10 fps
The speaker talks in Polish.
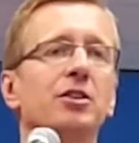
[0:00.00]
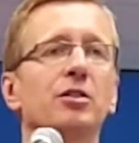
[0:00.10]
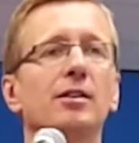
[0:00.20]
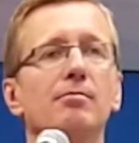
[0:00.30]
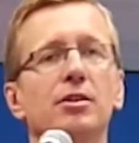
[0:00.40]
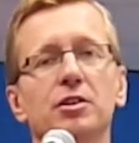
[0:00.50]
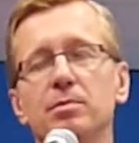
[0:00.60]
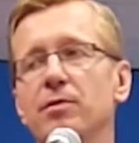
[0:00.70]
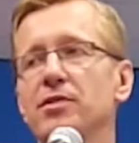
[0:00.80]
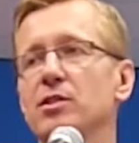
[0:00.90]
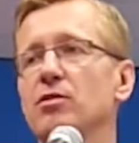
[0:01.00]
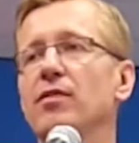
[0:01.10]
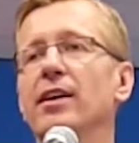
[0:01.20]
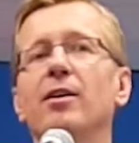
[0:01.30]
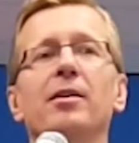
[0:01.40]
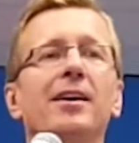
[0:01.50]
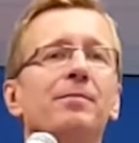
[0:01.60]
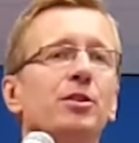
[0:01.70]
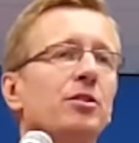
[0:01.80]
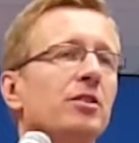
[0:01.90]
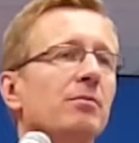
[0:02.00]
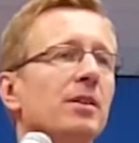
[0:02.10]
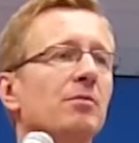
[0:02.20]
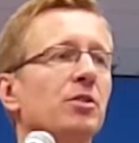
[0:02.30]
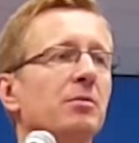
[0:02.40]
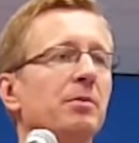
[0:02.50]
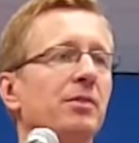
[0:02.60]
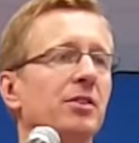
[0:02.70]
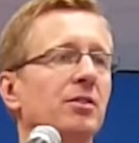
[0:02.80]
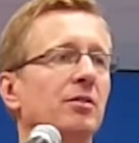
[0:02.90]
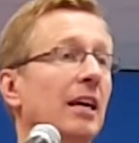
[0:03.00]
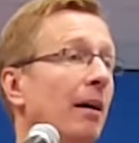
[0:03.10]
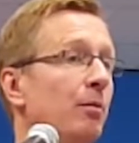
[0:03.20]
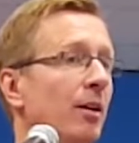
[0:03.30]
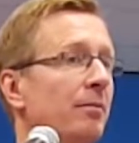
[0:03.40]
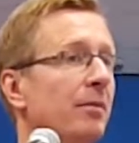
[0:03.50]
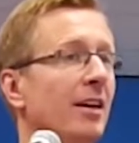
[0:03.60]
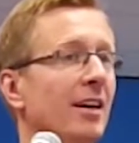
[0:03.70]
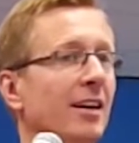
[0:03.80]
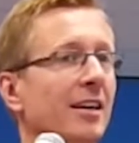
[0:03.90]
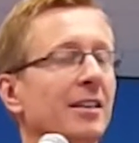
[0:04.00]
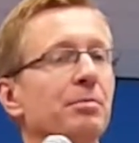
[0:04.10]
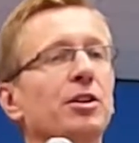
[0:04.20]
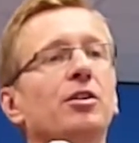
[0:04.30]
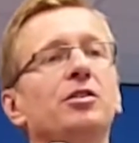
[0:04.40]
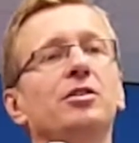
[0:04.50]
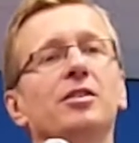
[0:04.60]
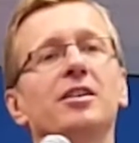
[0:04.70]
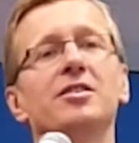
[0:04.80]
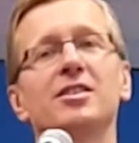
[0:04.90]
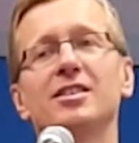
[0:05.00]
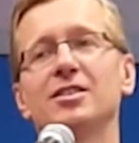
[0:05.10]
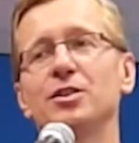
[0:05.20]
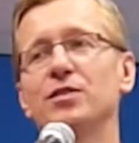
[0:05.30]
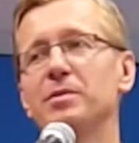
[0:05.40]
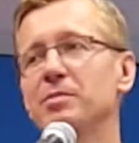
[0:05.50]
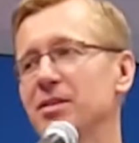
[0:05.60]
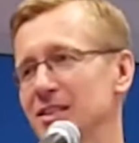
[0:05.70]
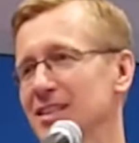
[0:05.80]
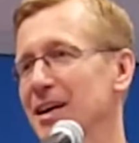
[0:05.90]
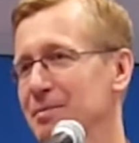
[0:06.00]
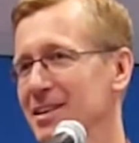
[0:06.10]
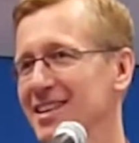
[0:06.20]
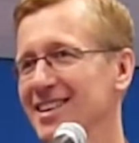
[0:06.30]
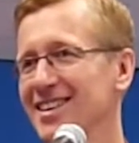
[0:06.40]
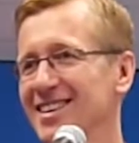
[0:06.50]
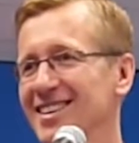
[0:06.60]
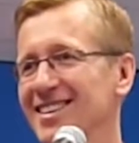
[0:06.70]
Pamiętacie, co tam Mojżesz powiedział do faraona? Coś, co my musimy powiedzieć do diabła, kiedy przychodzi do nas ze swoimi prezentami.